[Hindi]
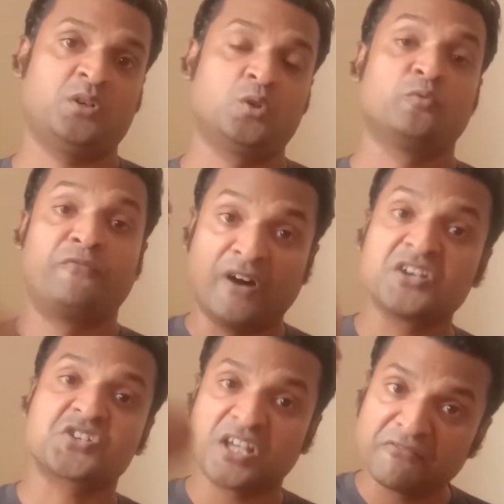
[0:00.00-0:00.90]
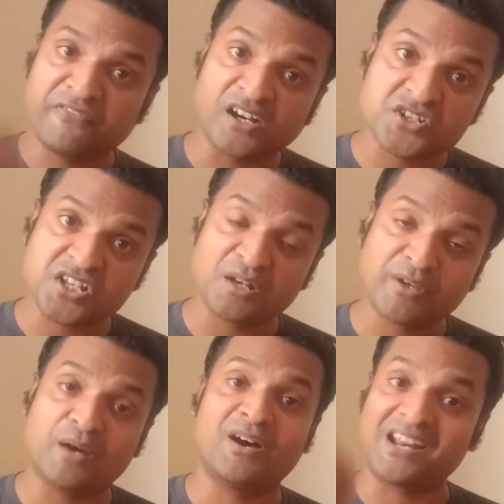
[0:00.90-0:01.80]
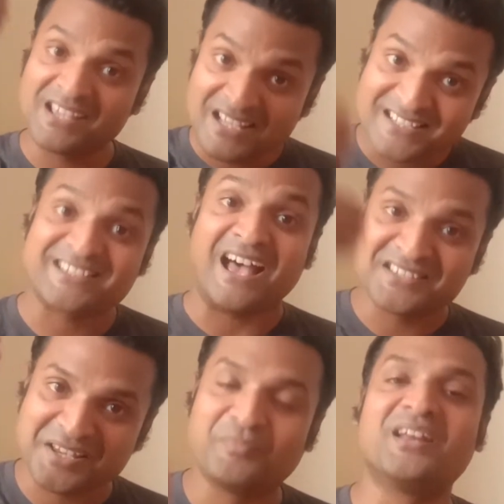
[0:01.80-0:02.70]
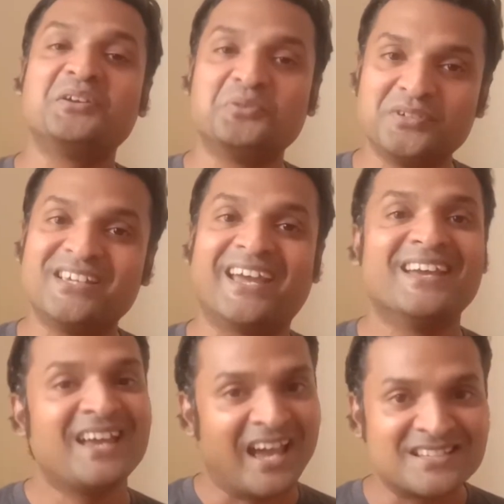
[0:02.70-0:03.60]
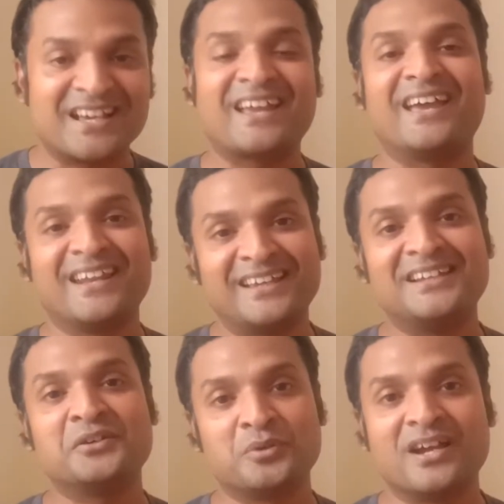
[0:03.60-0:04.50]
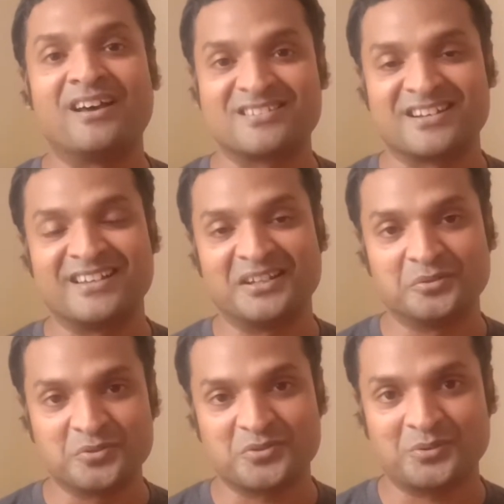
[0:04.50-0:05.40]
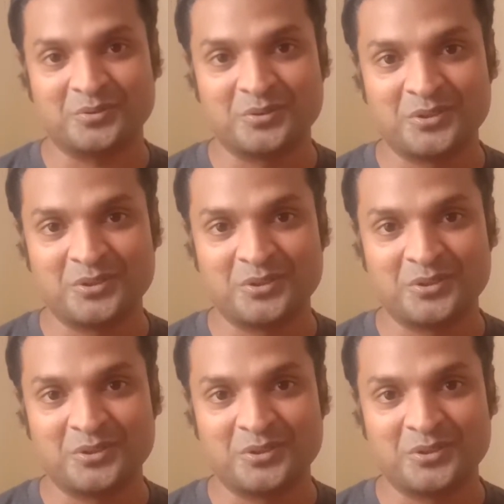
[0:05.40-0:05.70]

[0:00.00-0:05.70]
तो फंक्शन फंक्शन में हमारे सांसें भरी हुई है ऐसा कहने के लिए कोई हर्ज नहीं है दोस्तों